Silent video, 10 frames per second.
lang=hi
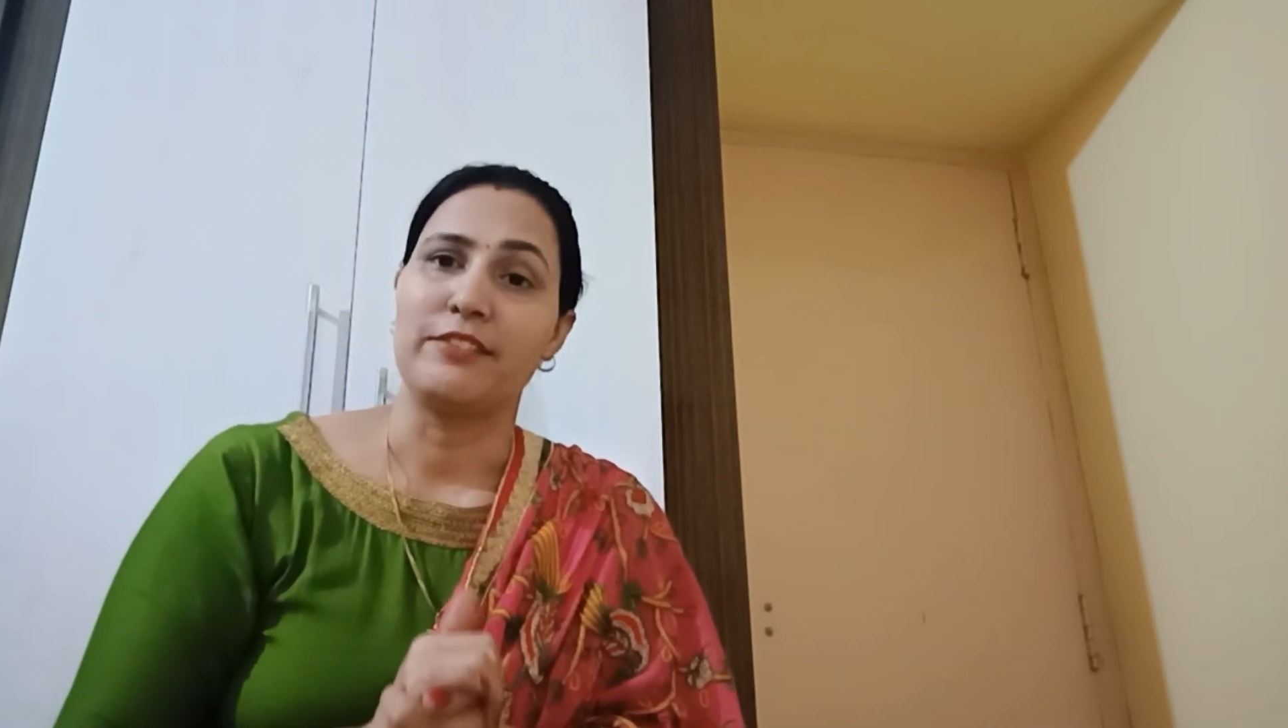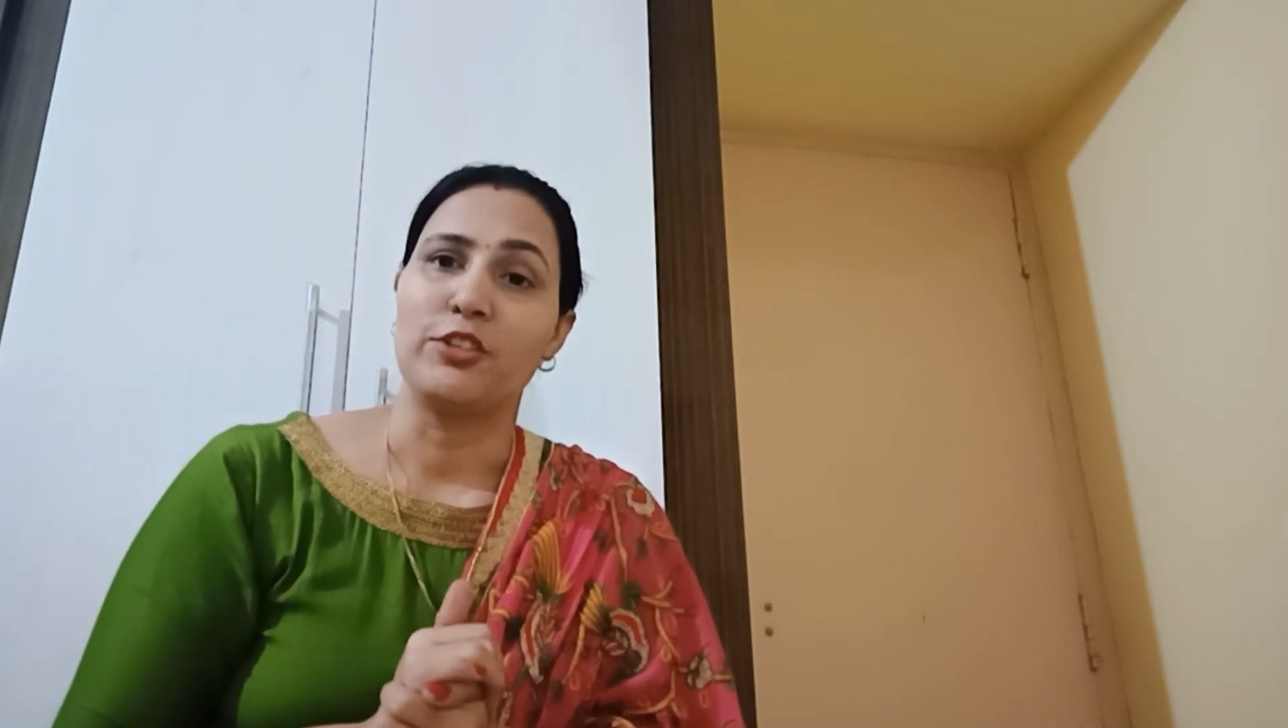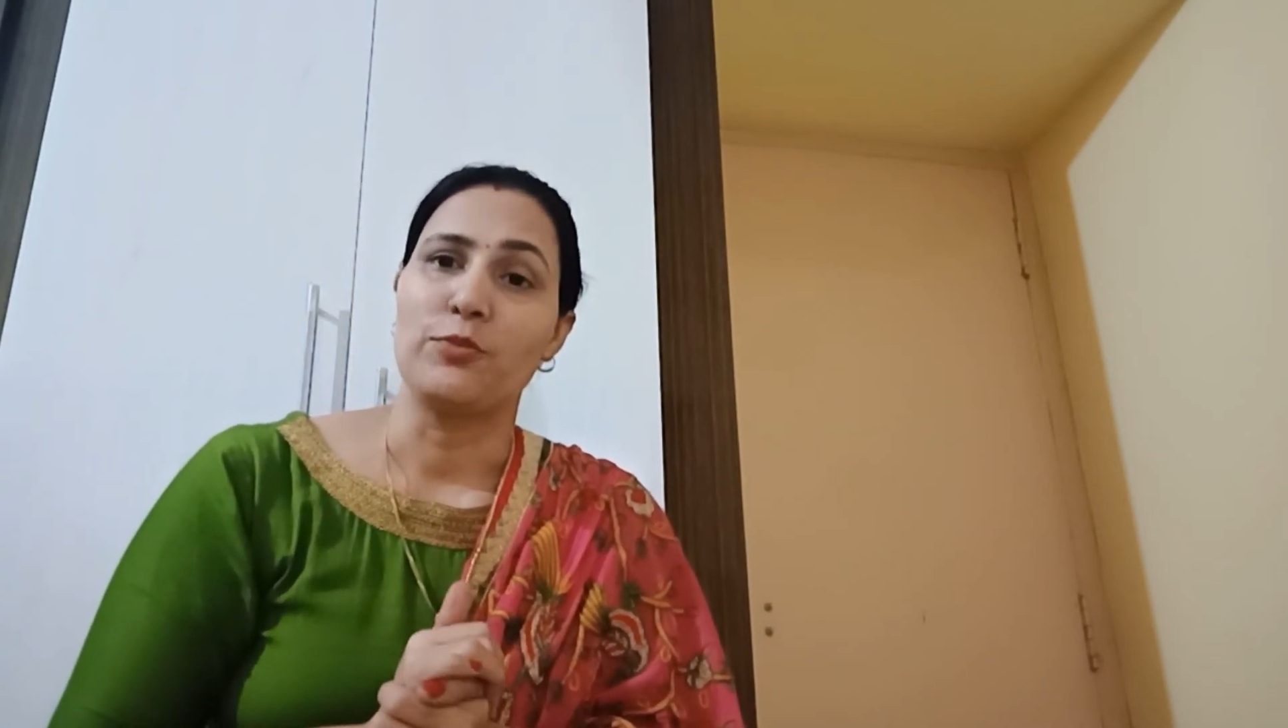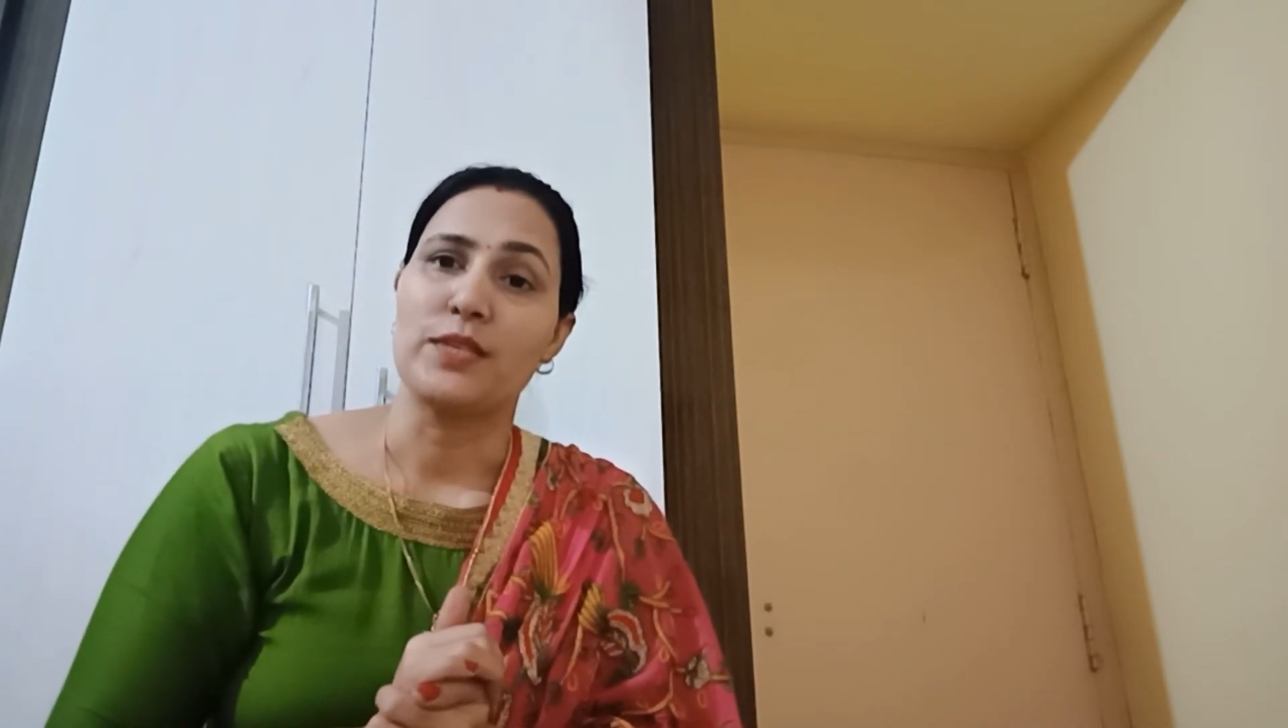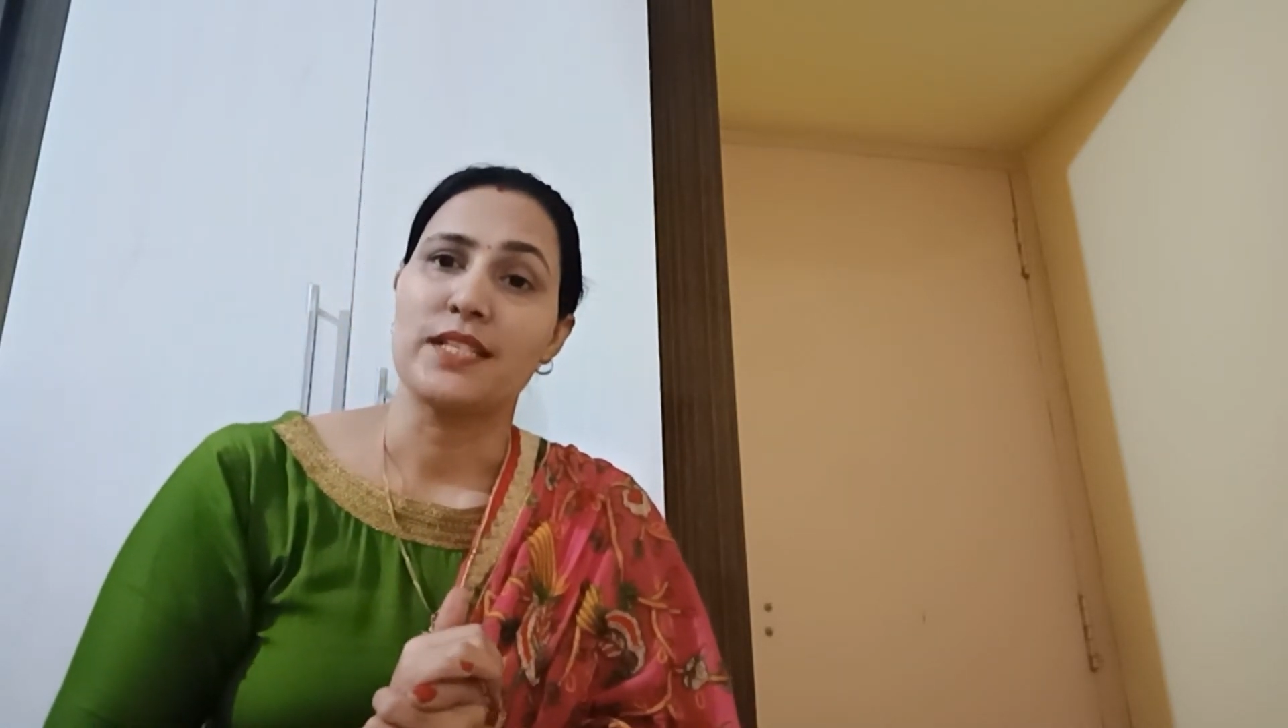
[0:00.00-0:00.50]

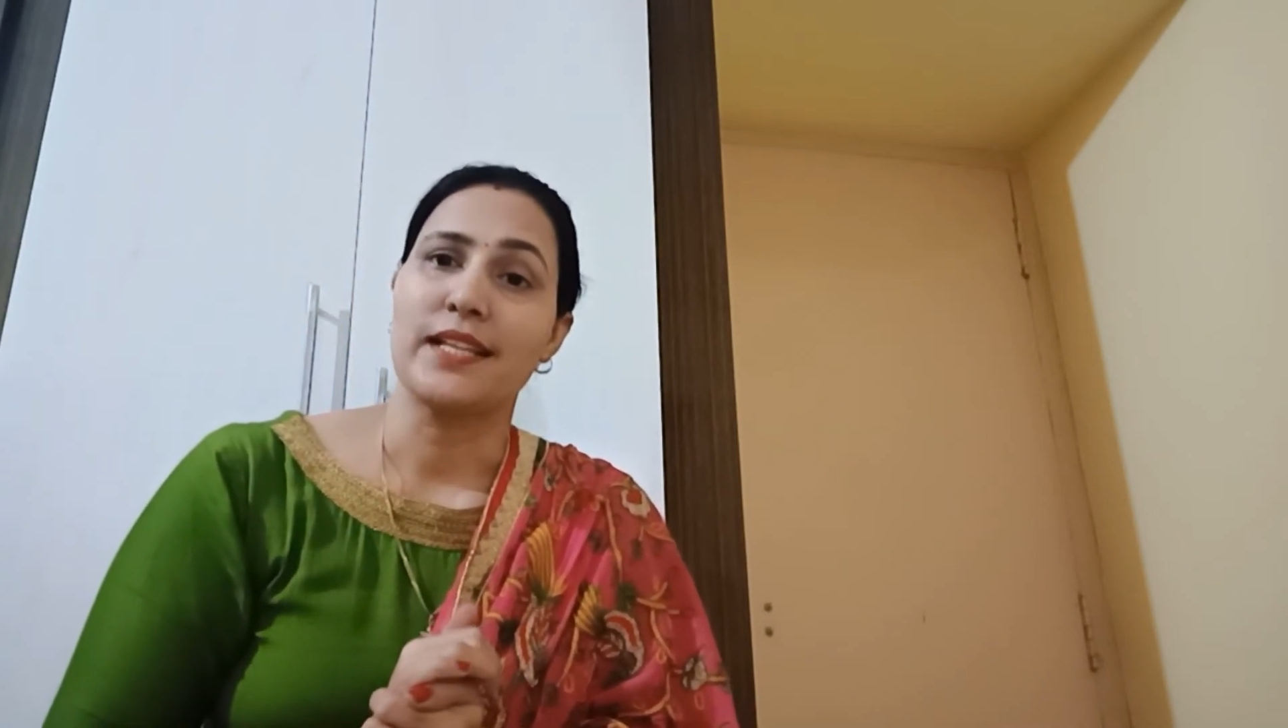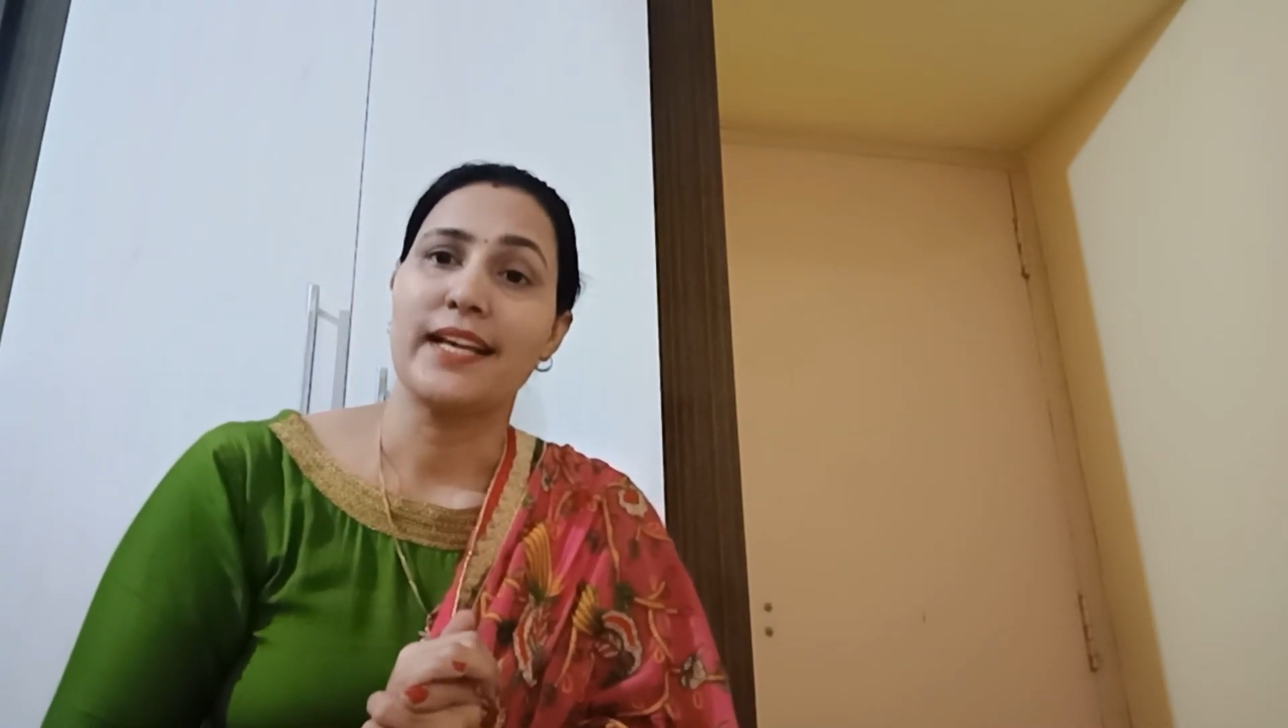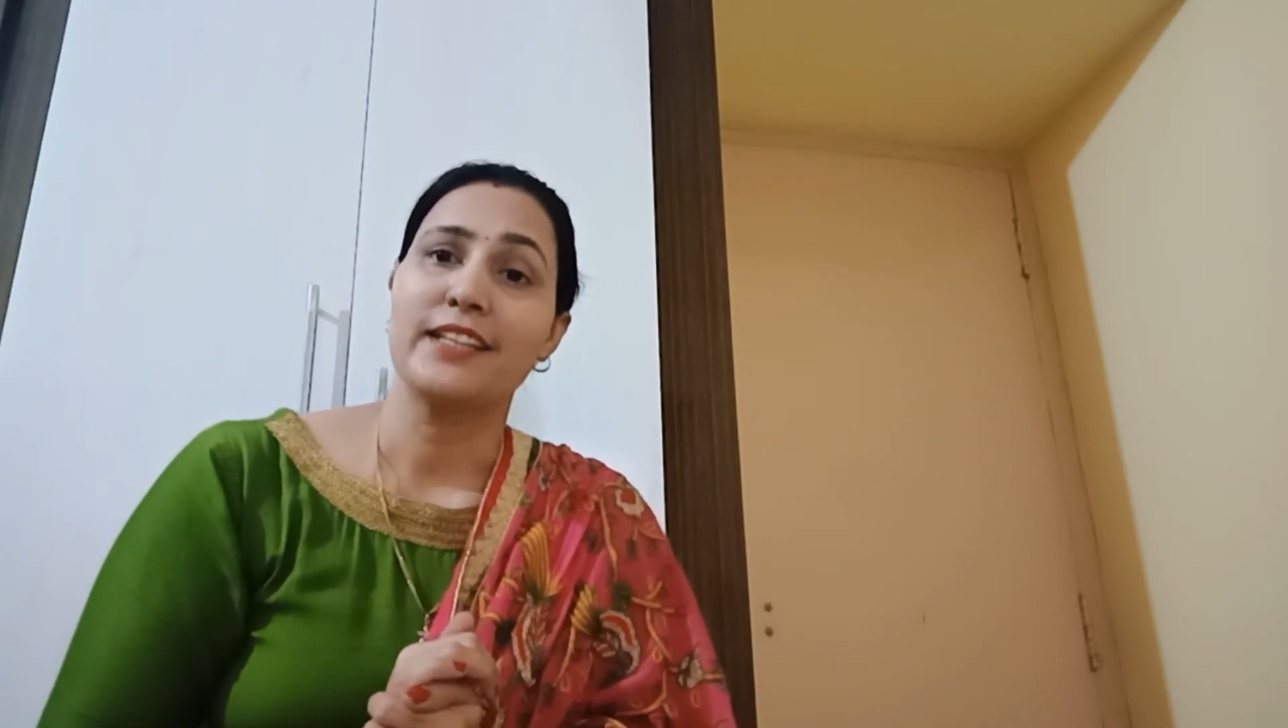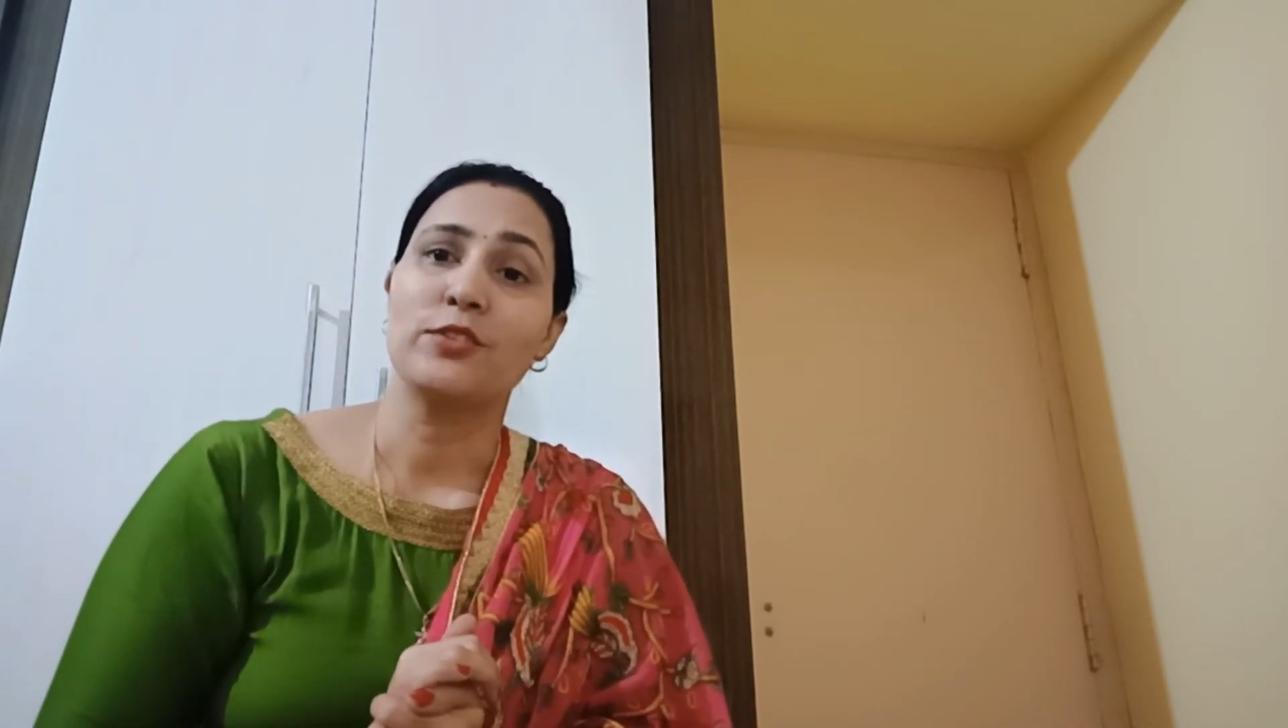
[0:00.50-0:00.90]
वीडियो पसंद आए